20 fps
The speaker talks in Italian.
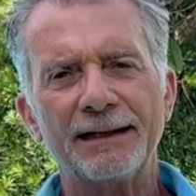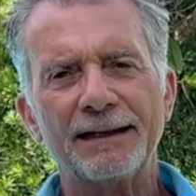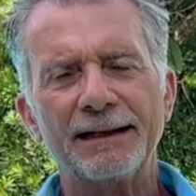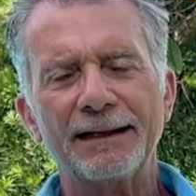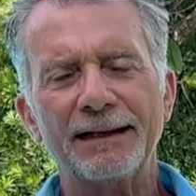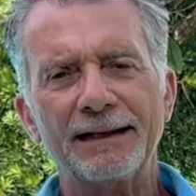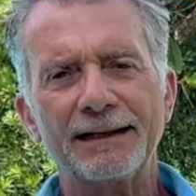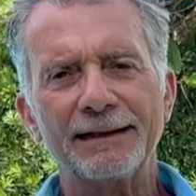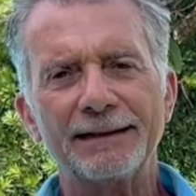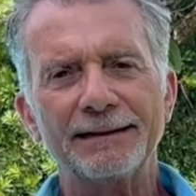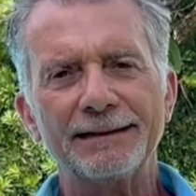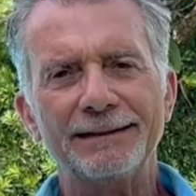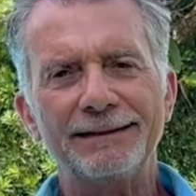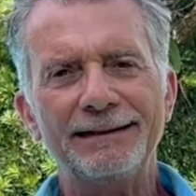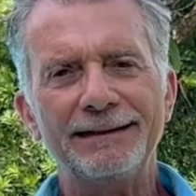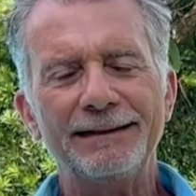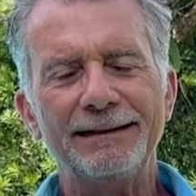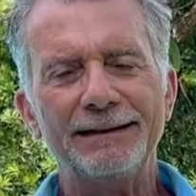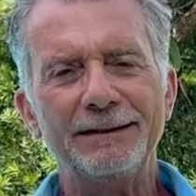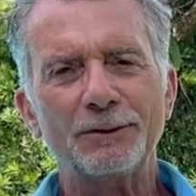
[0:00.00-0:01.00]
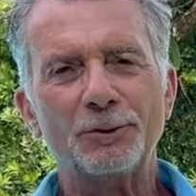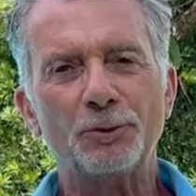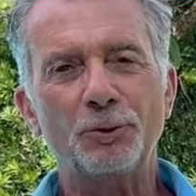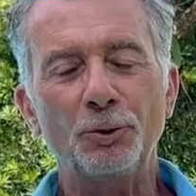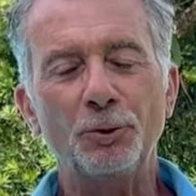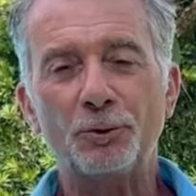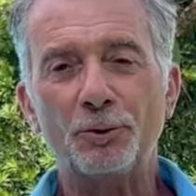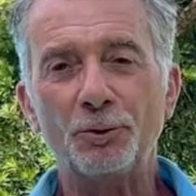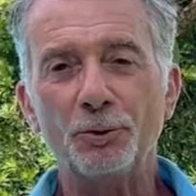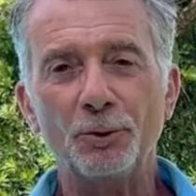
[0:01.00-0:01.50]
eh, di
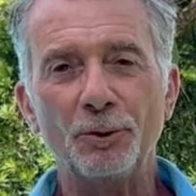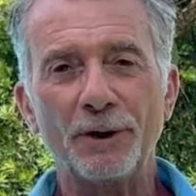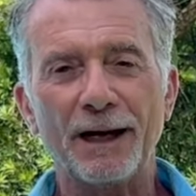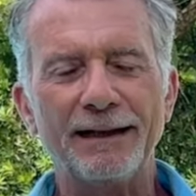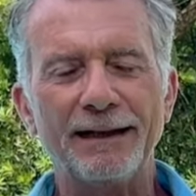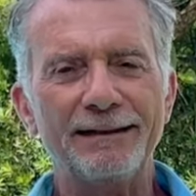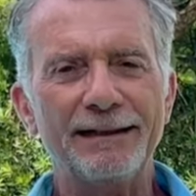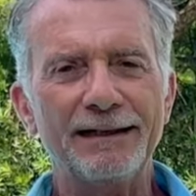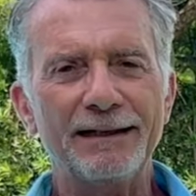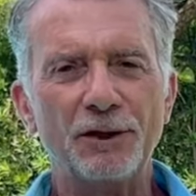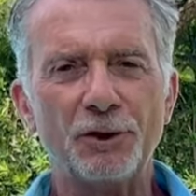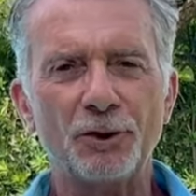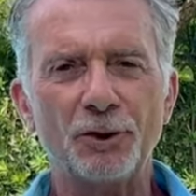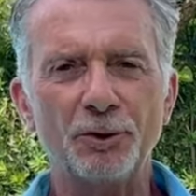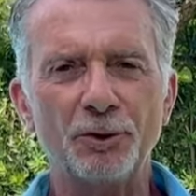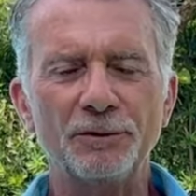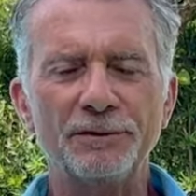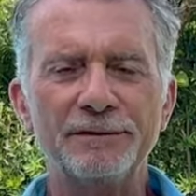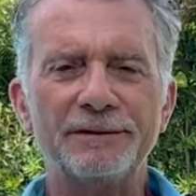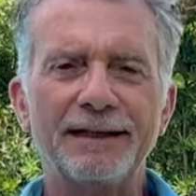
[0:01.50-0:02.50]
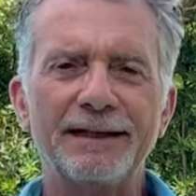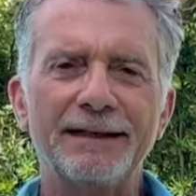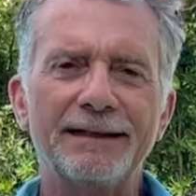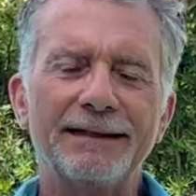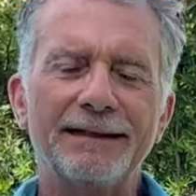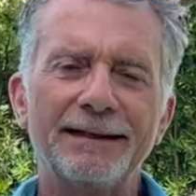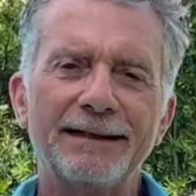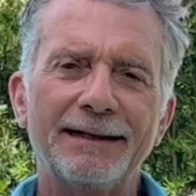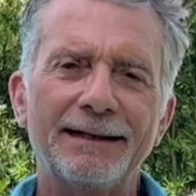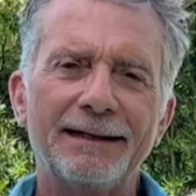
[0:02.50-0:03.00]
cultura, di incontri
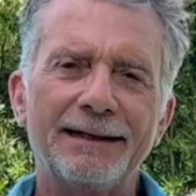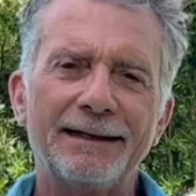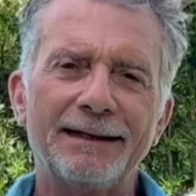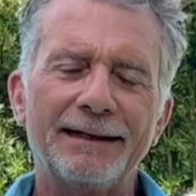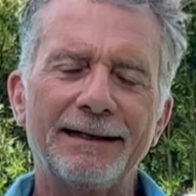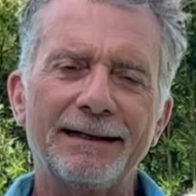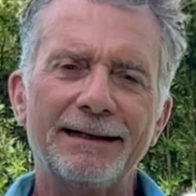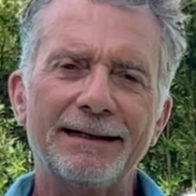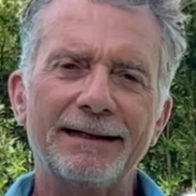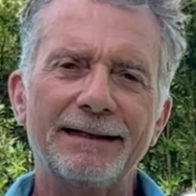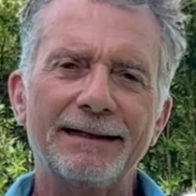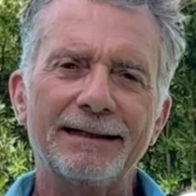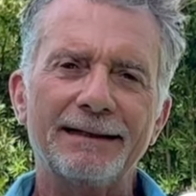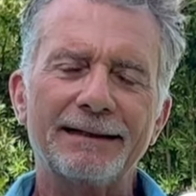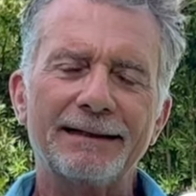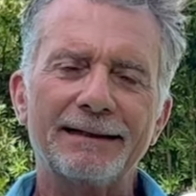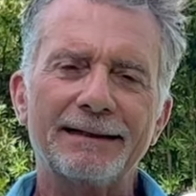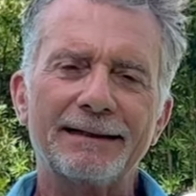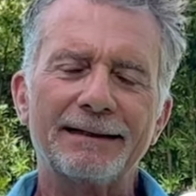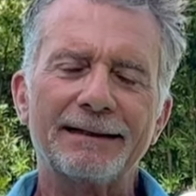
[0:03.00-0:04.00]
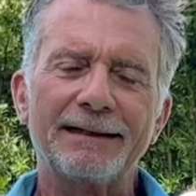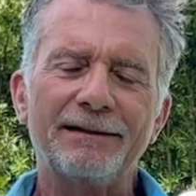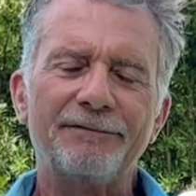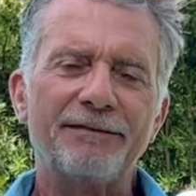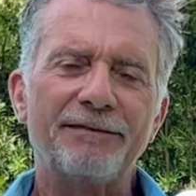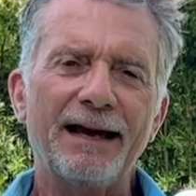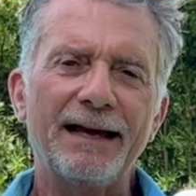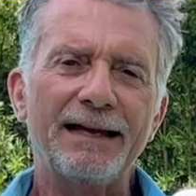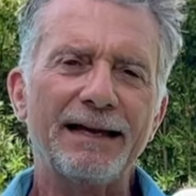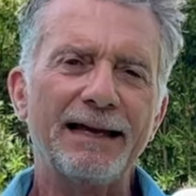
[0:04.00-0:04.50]
eh, che
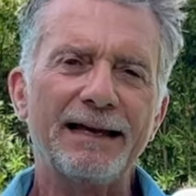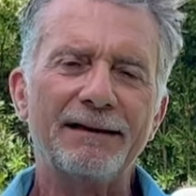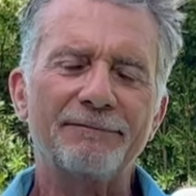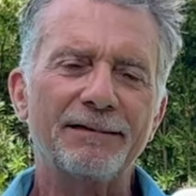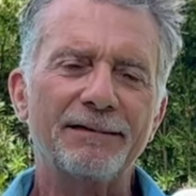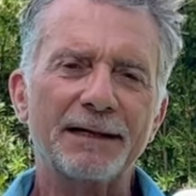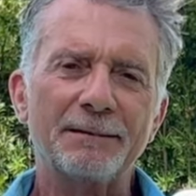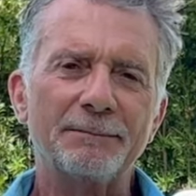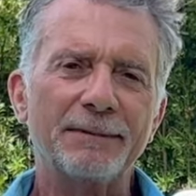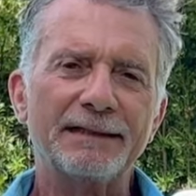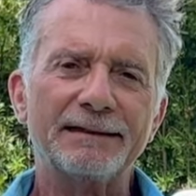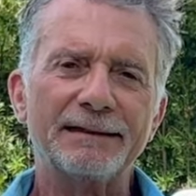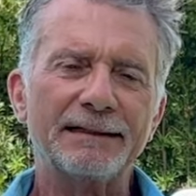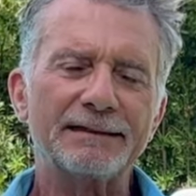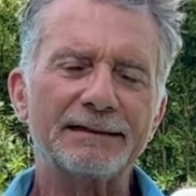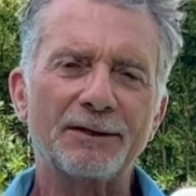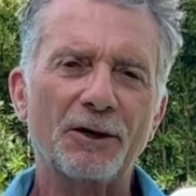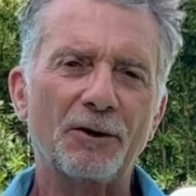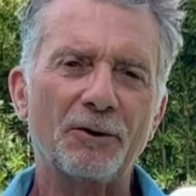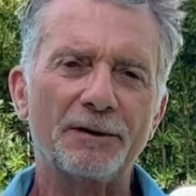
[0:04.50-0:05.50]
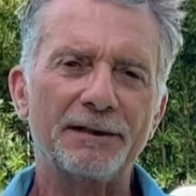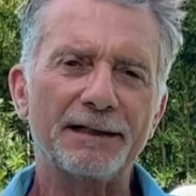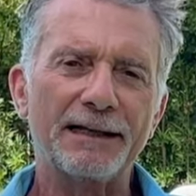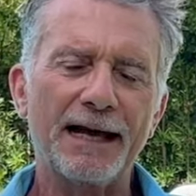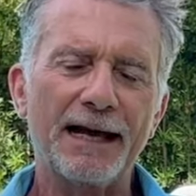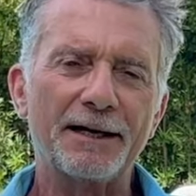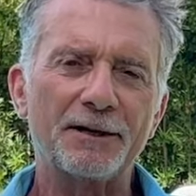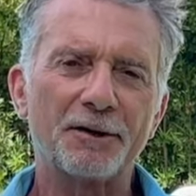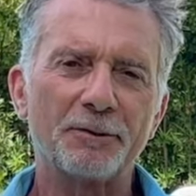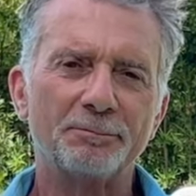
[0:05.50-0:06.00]
fai è veramente
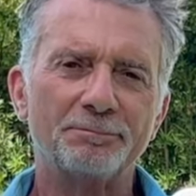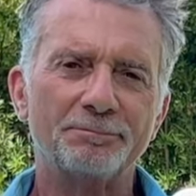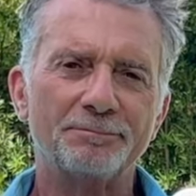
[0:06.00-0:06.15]
straordinario.